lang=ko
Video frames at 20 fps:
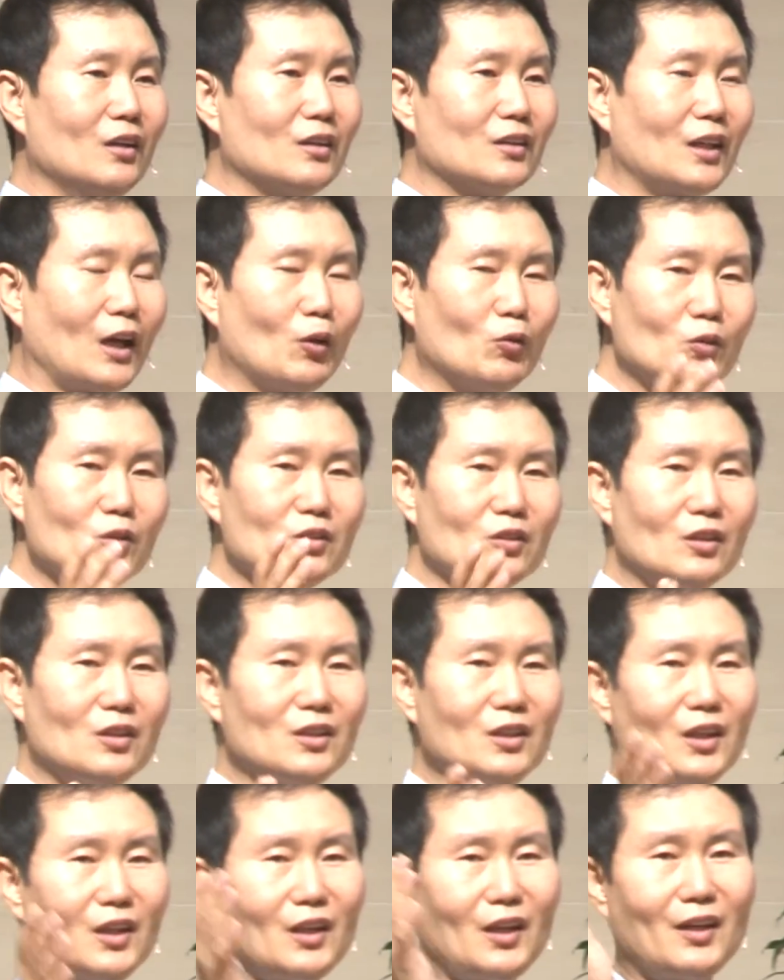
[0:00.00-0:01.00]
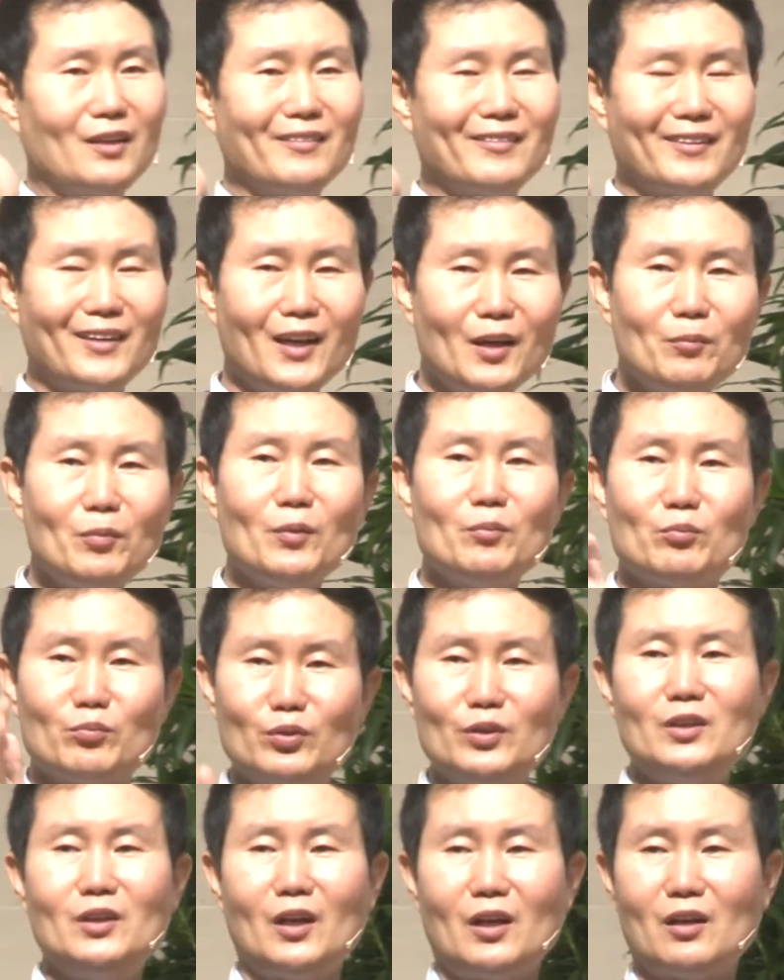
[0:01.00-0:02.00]
다 울기 전에 네가 나를 세 번
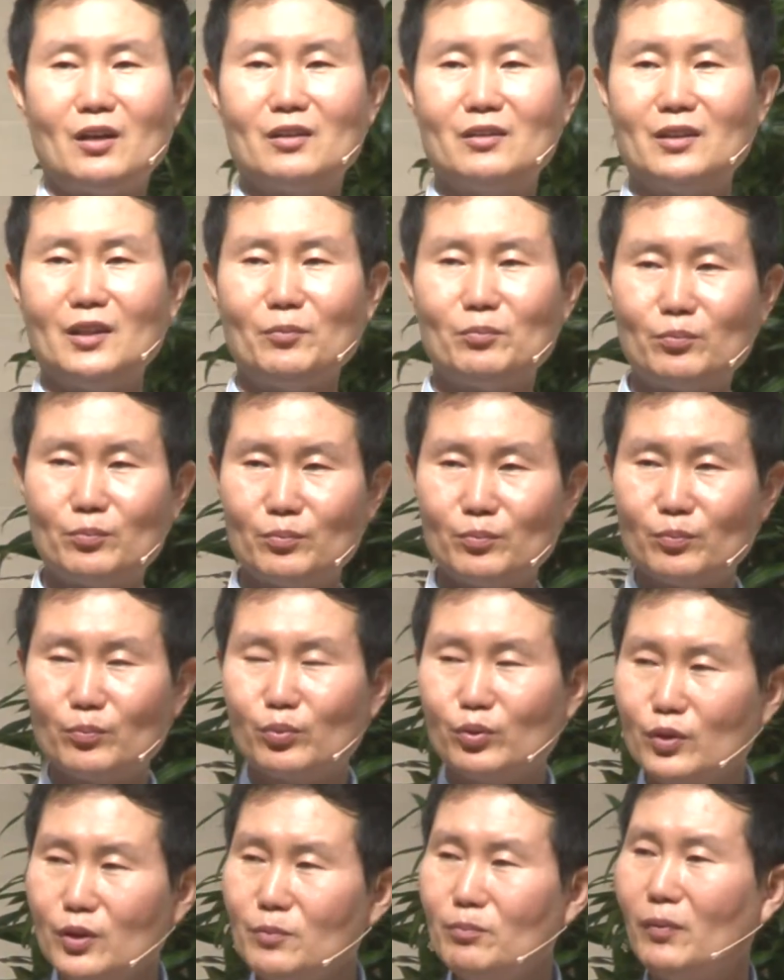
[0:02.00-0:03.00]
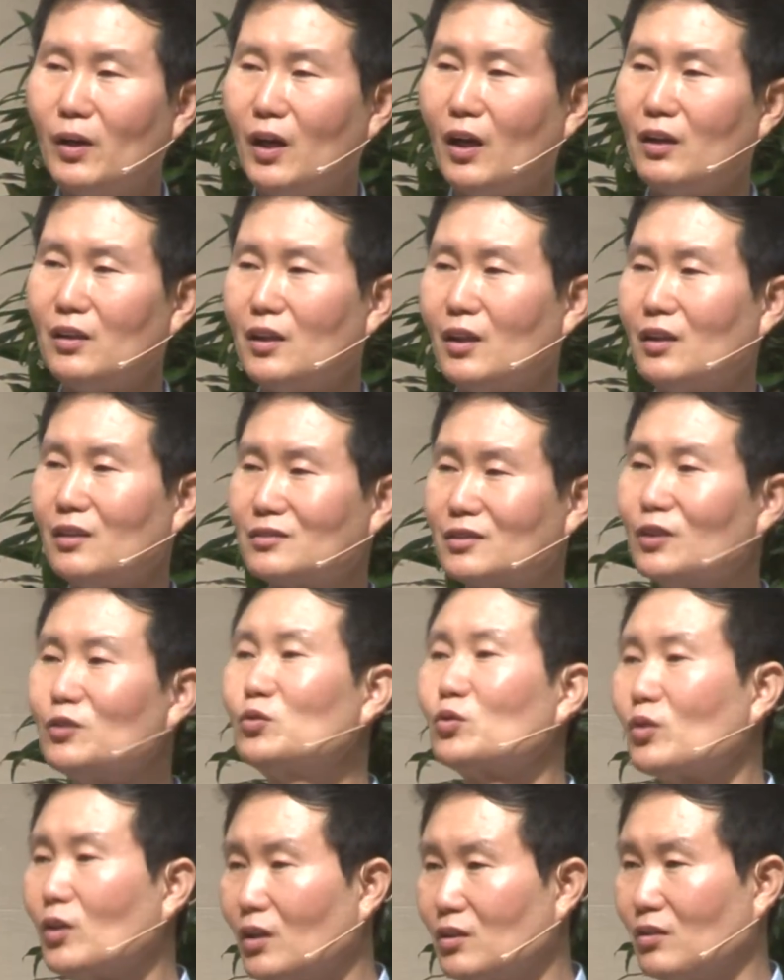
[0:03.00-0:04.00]
부인하라는데 부인만 하는 게 아니라
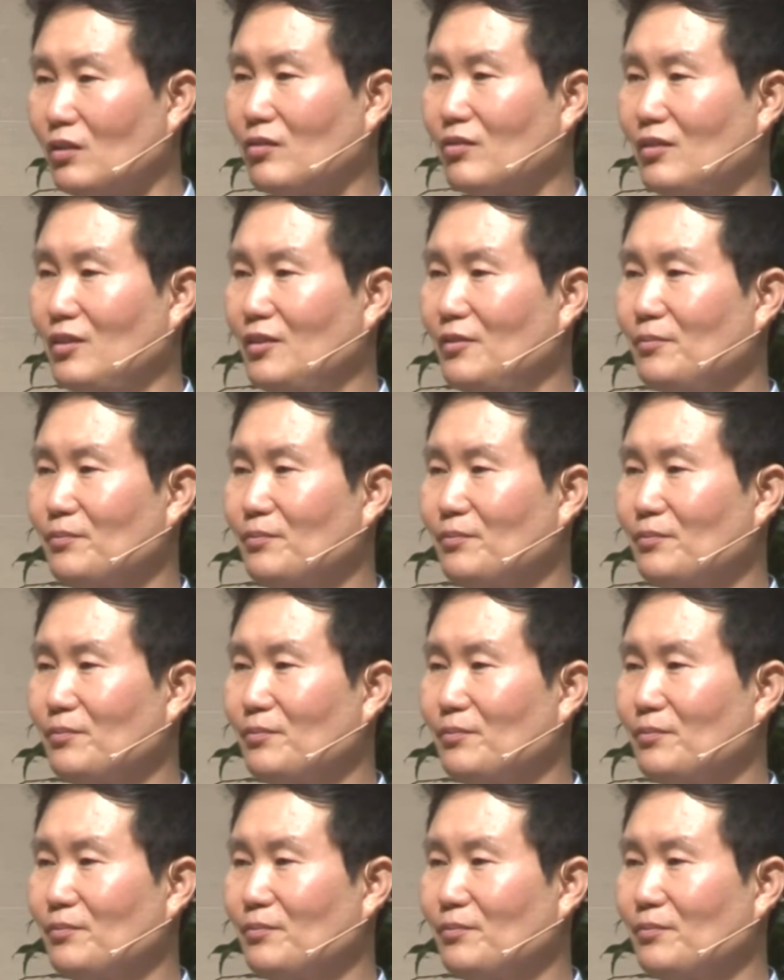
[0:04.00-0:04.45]
저주까지 했어요.